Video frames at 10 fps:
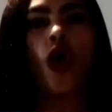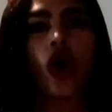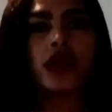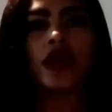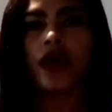
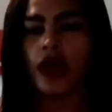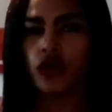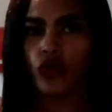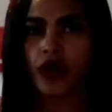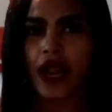hoy en
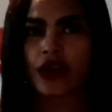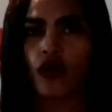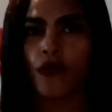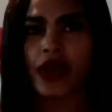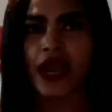un gran
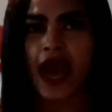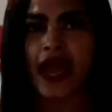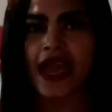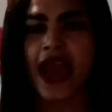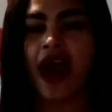
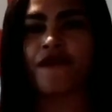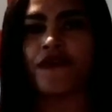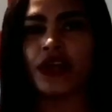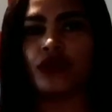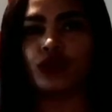homenaje a
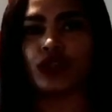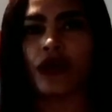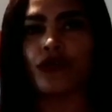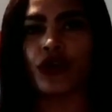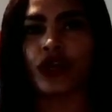Freddy
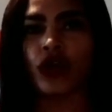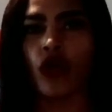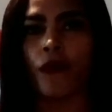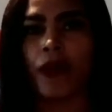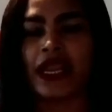Eusebio
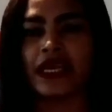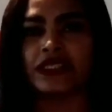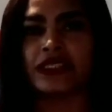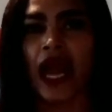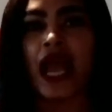Rincón
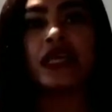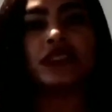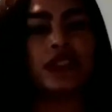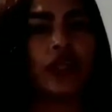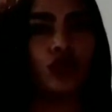Valencia.
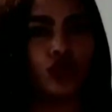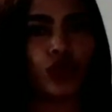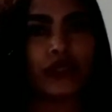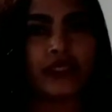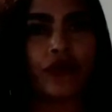Si te gustó
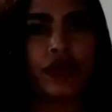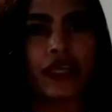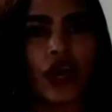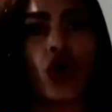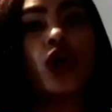este
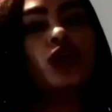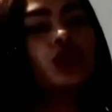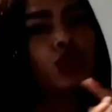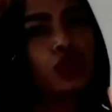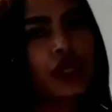video,
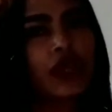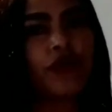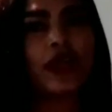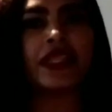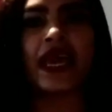
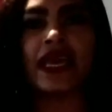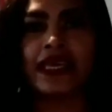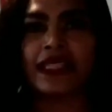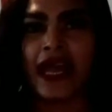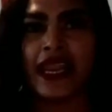suscríbete y
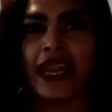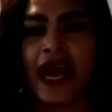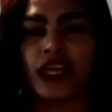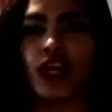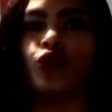dale
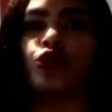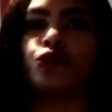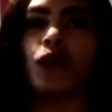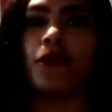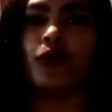like. Nos
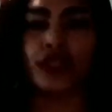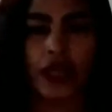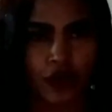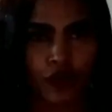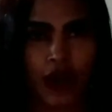vemos
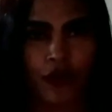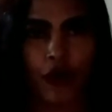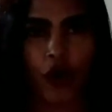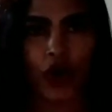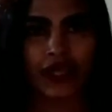en una
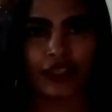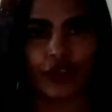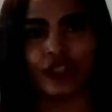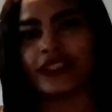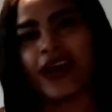nueva
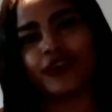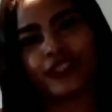ocasión. Chao,